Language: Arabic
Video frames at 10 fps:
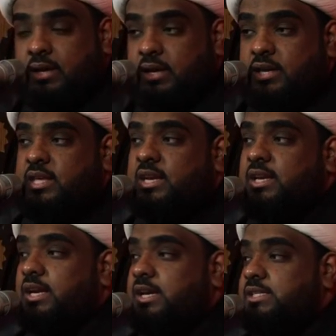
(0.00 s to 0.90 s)
اذا
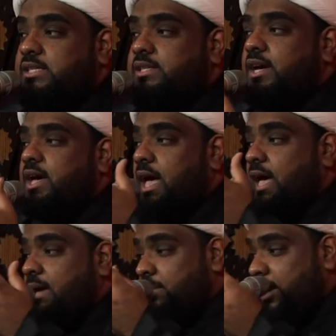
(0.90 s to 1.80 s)

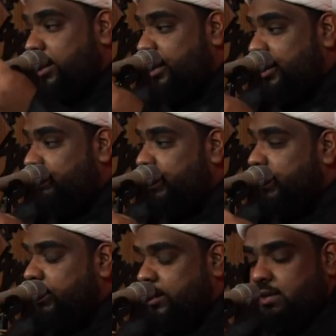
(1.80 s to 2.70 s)
الاستقامه
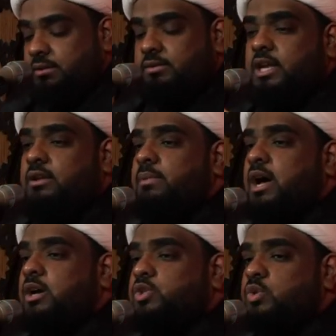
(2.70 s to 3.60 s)
عند
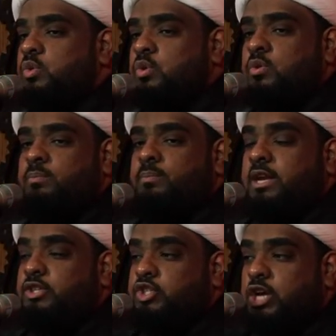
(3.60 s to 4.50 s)
المعصوم
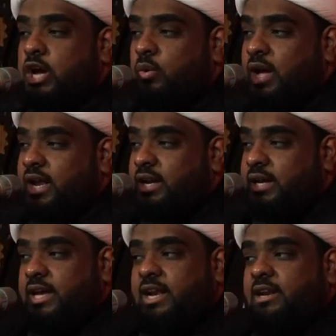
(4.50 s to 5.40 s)
منشأها
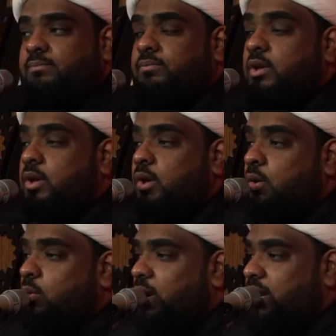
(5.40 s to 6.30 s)
العلم
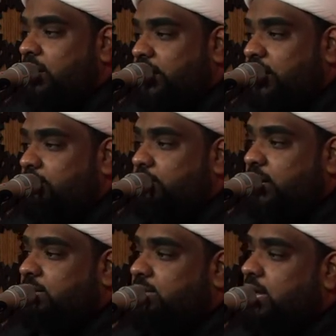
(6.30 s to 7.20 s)
والعلم
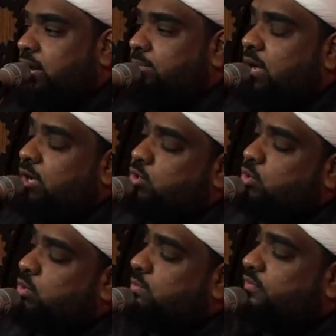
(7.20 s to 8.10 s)
عند
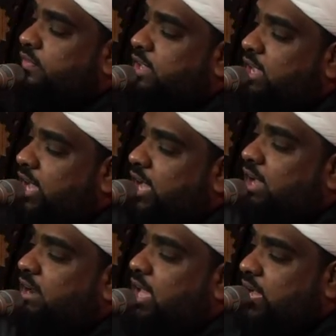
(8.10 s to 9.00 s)
المعصوم في
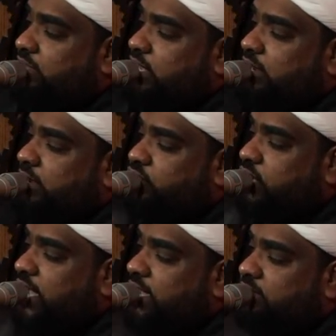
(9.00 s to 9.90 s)
أعلى
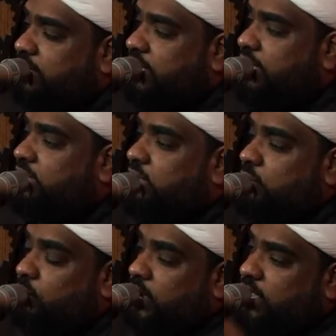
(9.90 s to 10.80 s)
درجاته
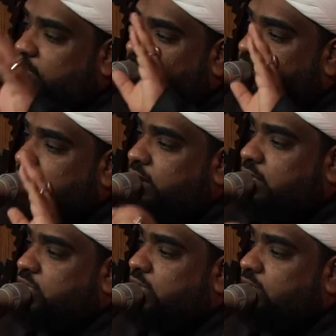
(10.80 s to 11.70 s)
وهي
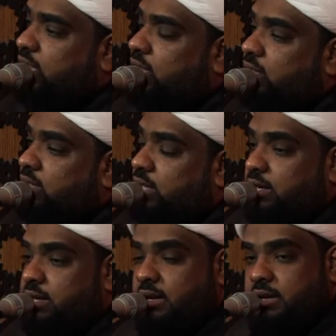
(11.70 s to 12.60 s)
درجة حق
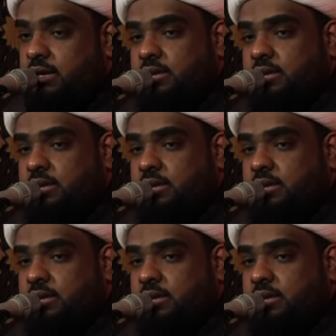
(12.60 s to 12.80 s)
اليقين